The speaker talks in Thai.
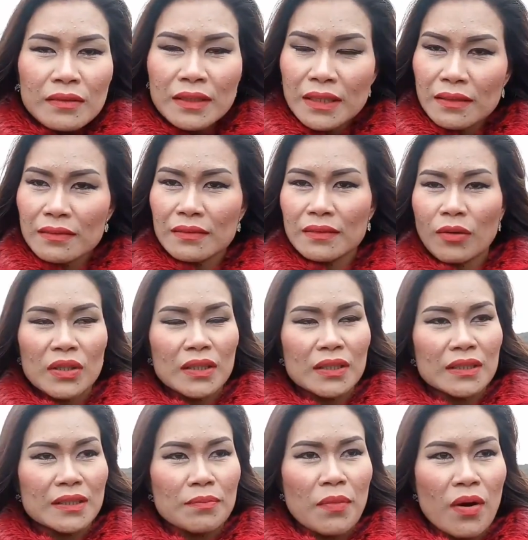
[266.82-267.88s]
อุ้ยคน
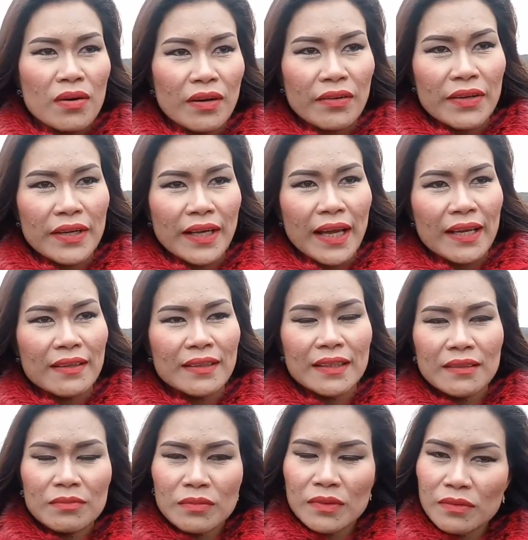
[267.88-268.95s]
อื่นจะมองเรายังไง
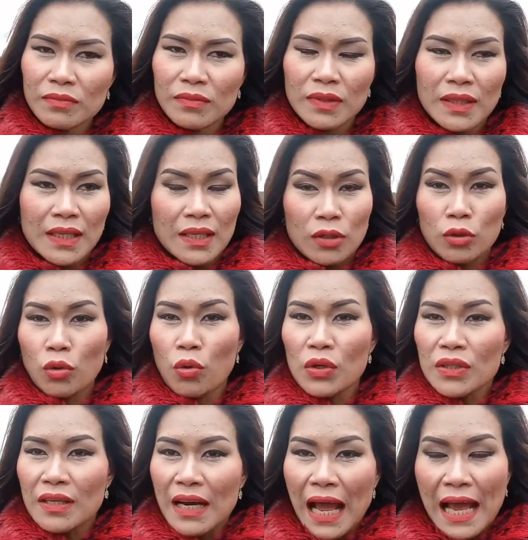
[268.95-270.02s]
เฮ้ย
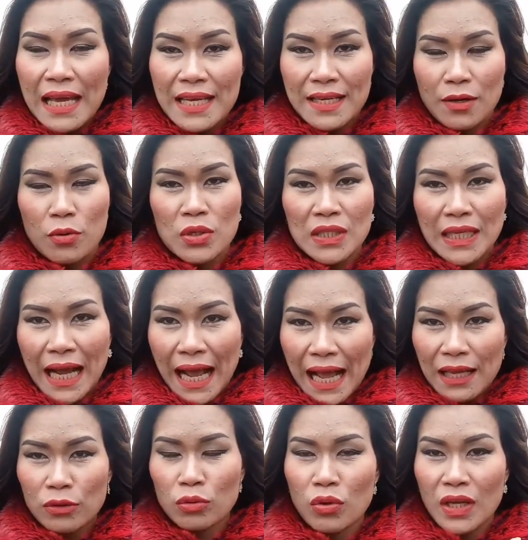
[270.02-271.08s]
คุณให้คุณ
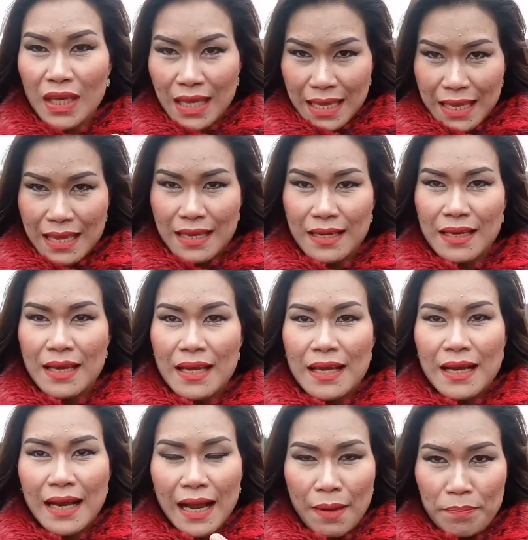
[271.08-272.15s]
ค่าตัวเอง
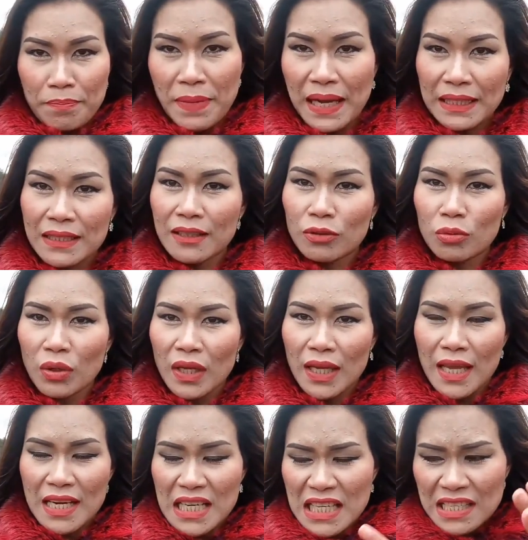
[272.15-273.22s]
กลับมาที่ตัว
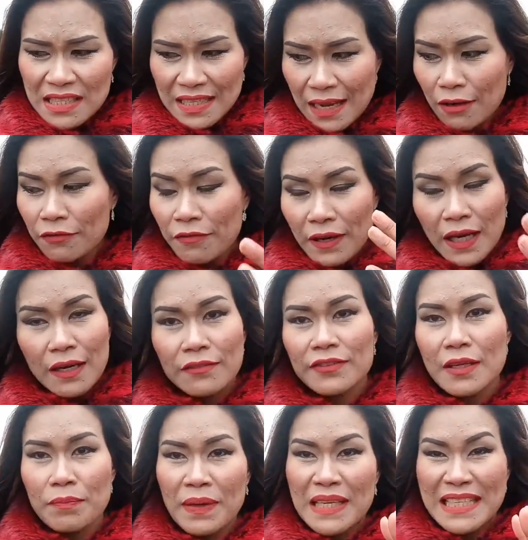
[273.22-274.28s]
เอง นี่ self
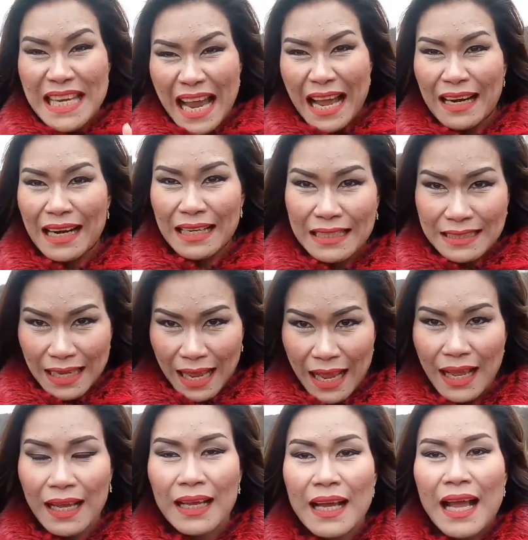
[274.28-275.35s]
love นี่เป็นยารักษา
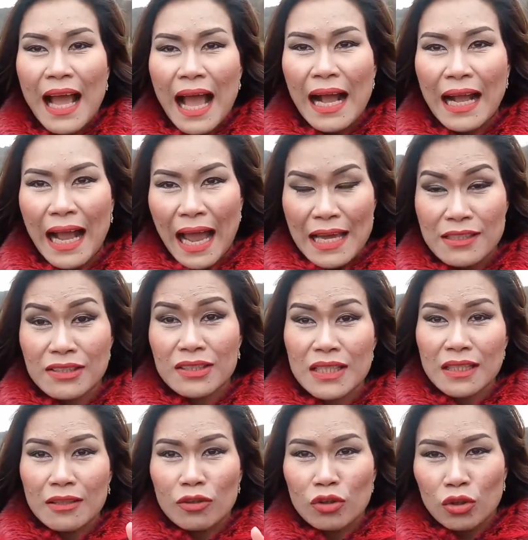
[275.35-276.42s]
อาการ
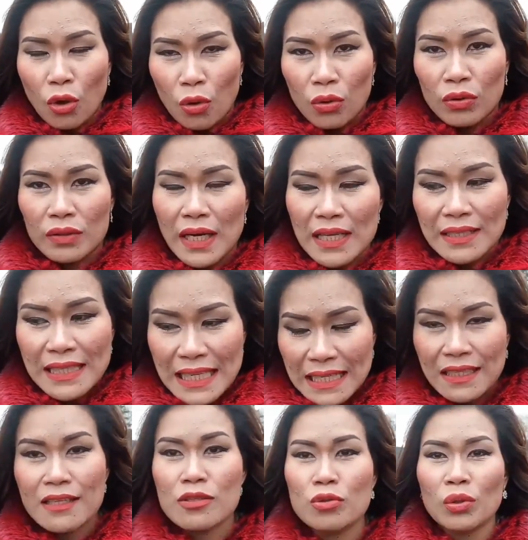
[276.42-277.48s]
จิตตกได้
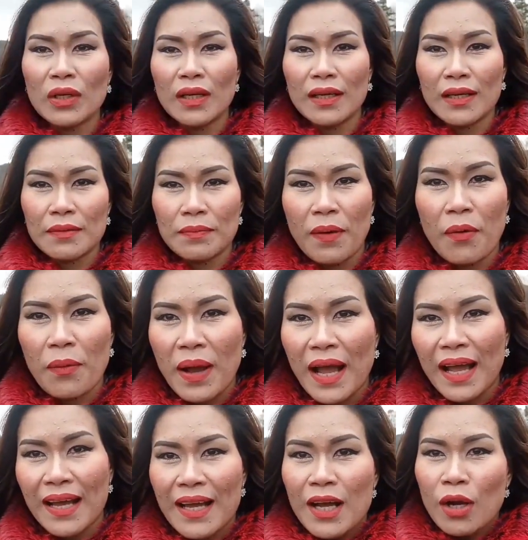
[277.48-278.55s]
ดีที่สุดเลย เพราะ
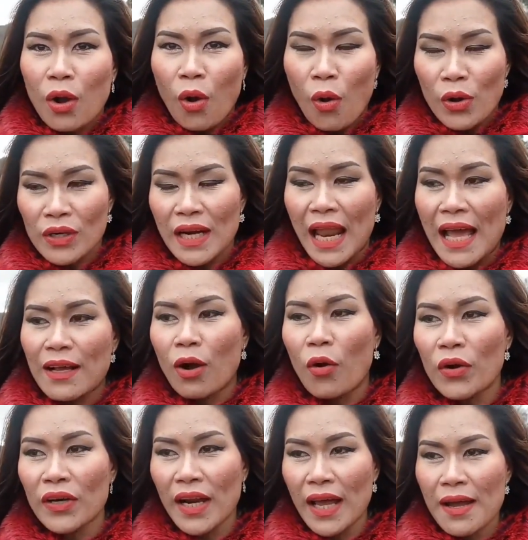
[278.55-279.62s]
ว่าคนหลาย
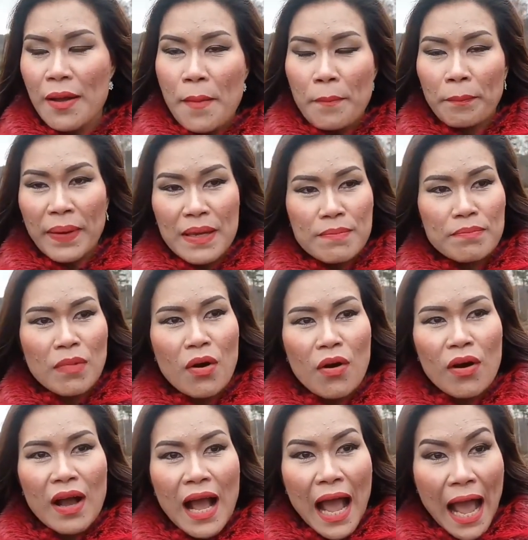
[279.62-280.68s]
คนนะ ไปม
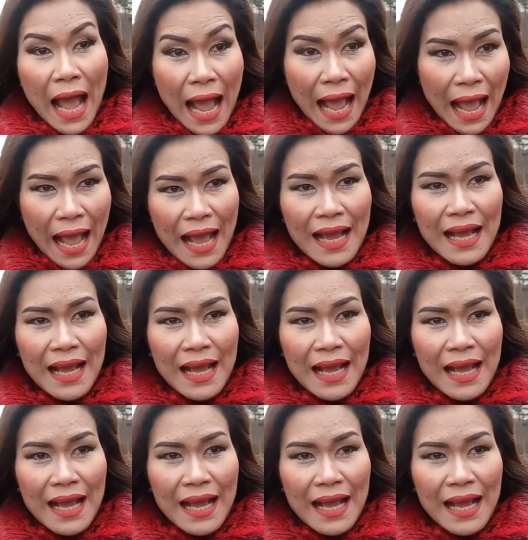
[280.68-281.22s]
องหา